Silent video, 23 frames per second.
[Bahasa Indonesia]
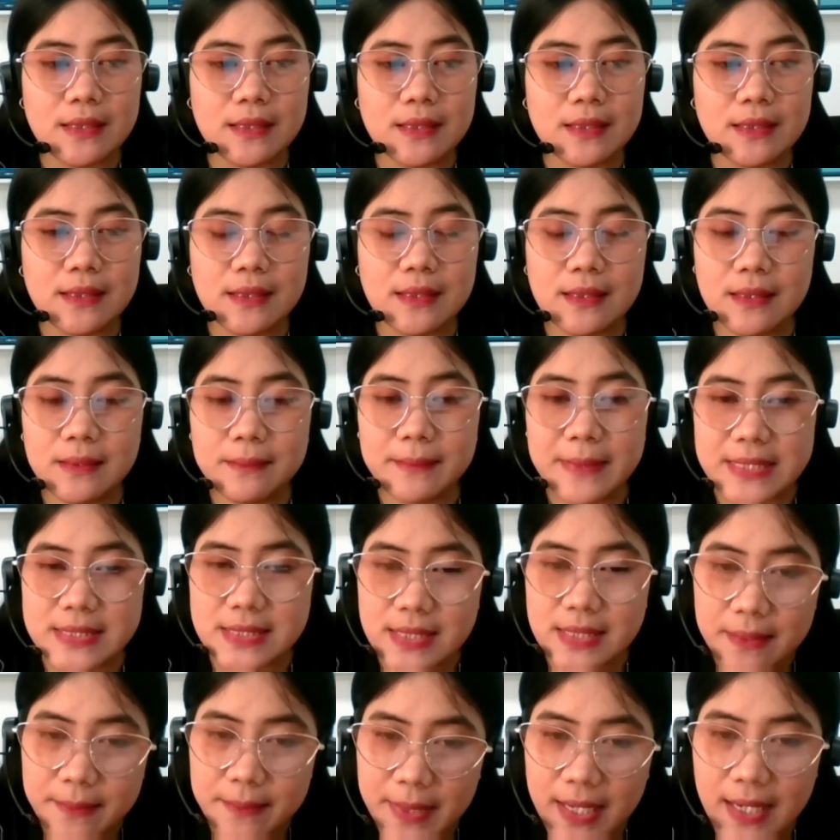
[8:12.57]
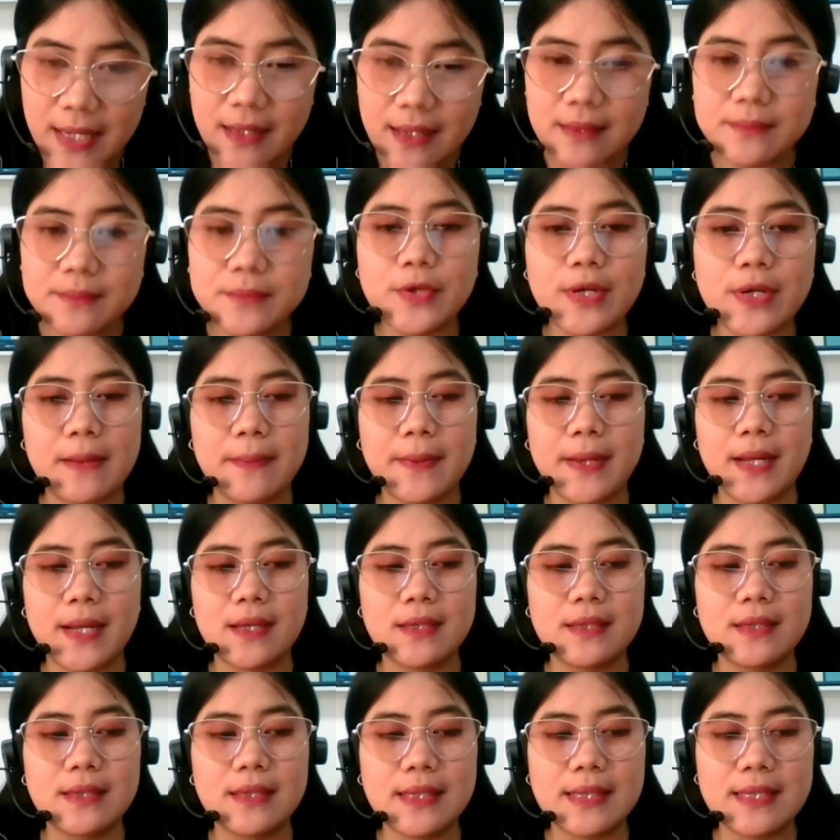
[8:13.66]
uh, masih dibilang murah pak
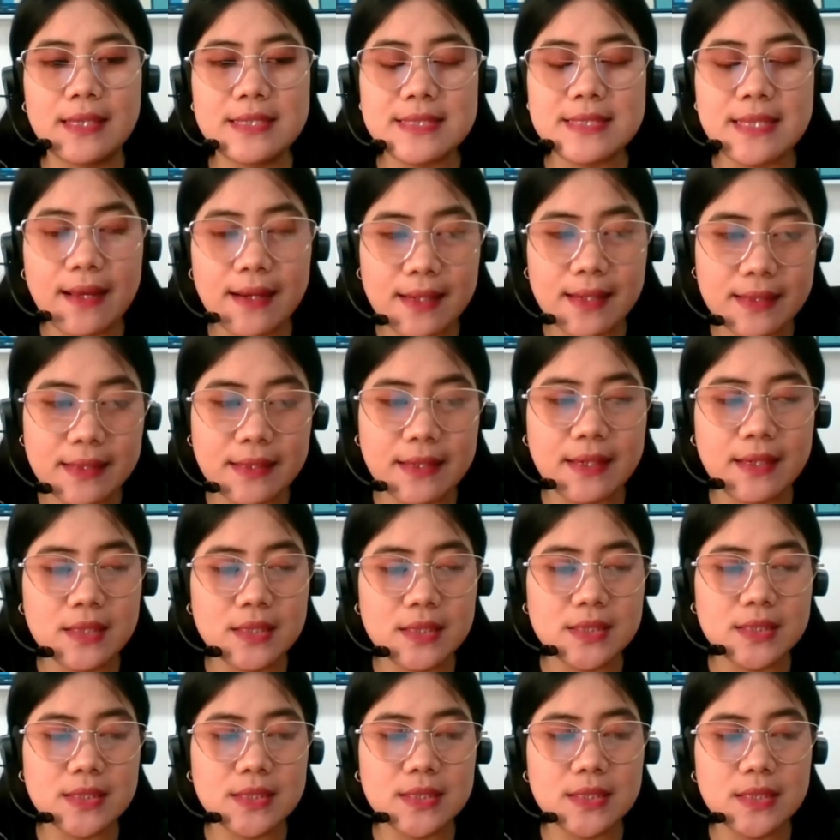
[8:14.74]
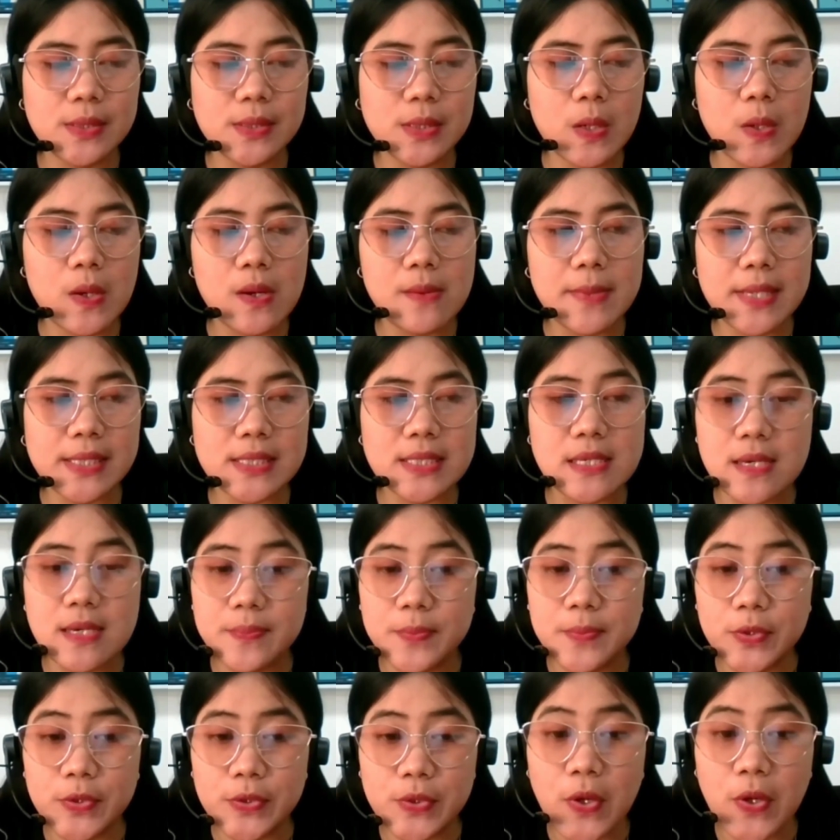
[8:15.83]
kisaran ya eh, mm-hmm. uh, 0,30
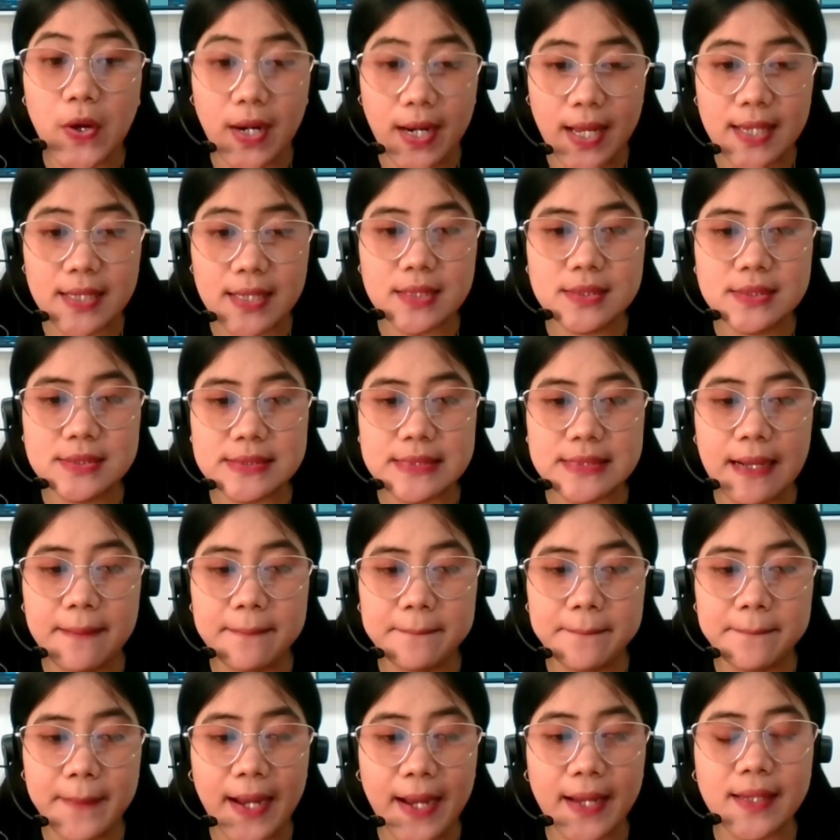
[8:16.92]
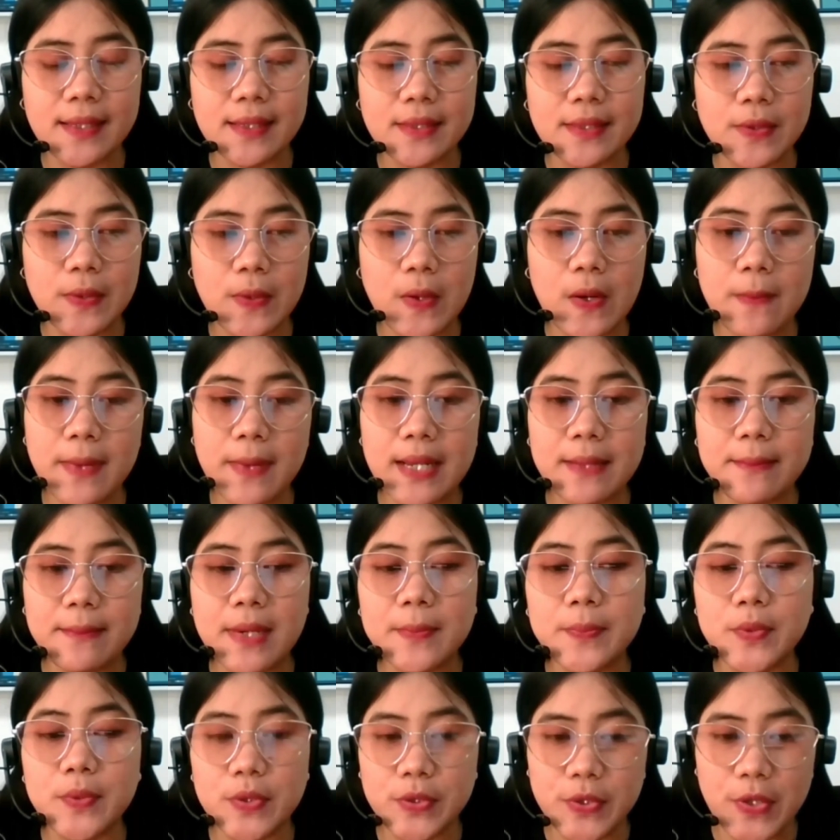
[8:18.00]
dolar sampai
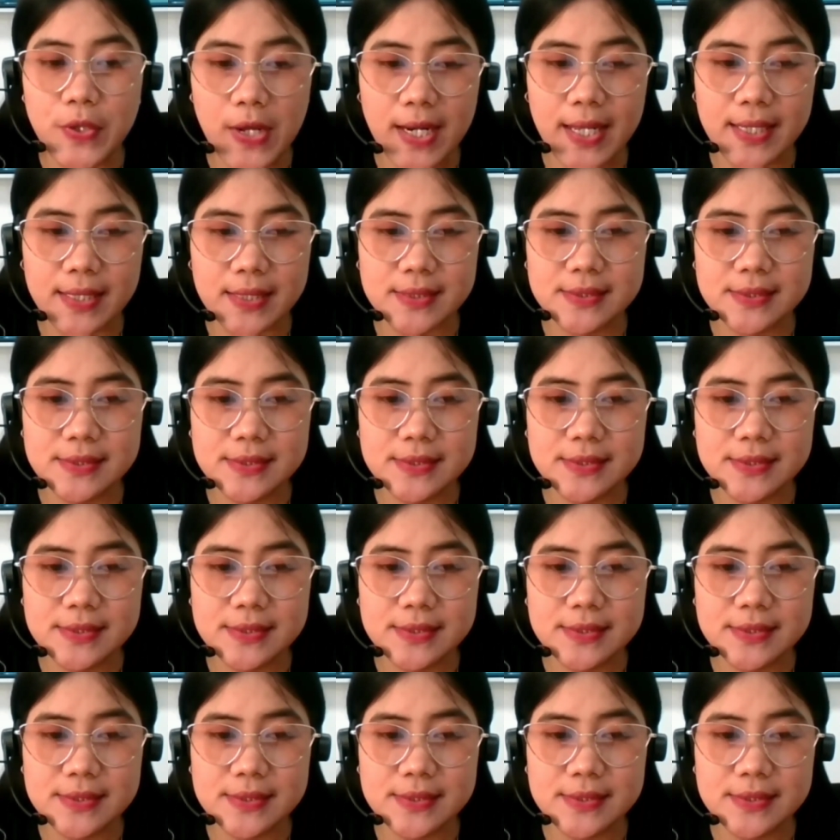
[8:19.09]
0,50 dolar.